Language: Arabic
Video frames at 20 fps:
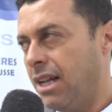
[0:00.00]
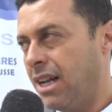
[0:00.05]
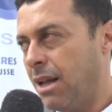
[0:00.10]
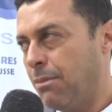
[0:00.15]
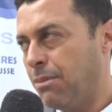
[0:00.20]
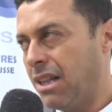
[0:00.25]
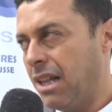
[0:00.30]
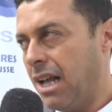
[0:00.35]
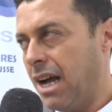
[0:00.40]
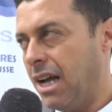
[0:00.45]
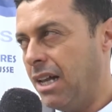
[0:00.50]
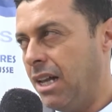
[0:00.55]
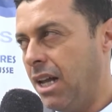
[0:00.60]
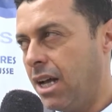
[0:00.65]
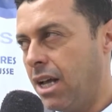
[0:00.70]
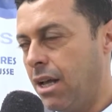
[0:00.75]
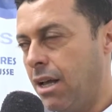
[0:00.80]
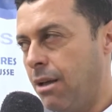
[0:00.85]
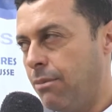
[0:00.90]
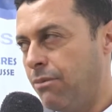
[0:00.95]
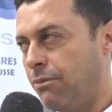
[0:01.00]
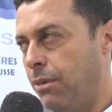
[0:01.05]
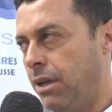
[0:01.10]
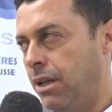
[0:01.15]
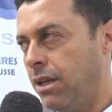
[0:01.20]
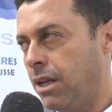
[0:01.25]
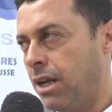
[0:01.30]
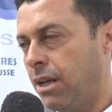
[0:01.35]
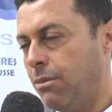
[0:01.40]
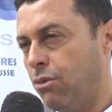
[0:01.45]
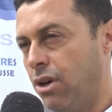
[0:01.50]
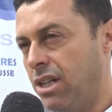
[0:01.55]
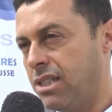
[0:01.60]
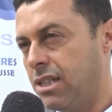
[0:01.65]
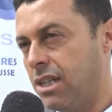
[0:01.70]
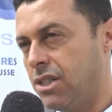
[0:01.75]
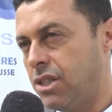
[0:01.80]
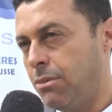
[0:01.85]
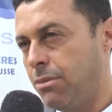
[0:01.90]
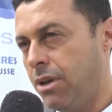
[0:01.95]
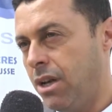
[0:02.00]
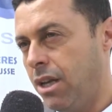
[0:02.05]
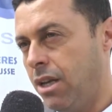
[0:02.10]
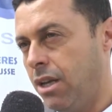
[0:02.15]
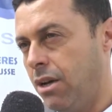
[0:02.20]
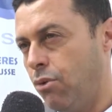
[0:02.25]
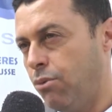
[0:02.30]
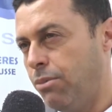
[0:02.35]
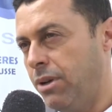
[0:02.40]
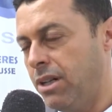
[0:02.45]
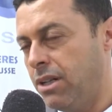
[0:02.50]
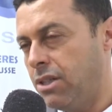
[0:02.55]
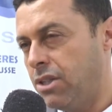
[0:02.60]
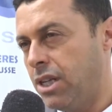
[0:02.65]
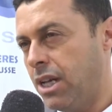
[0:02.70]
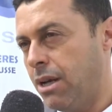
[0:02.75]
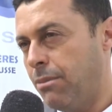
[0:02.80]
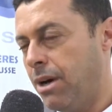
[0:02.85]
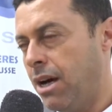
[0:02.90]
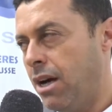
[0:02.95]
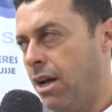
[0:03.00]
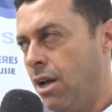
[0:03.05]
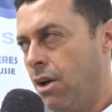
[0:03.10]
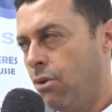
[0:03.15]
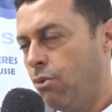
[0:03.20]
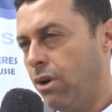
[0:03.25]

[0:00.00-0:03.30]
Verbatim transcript: ربط العلاقه بين المؤسسه الجامعيه وبين الجامعه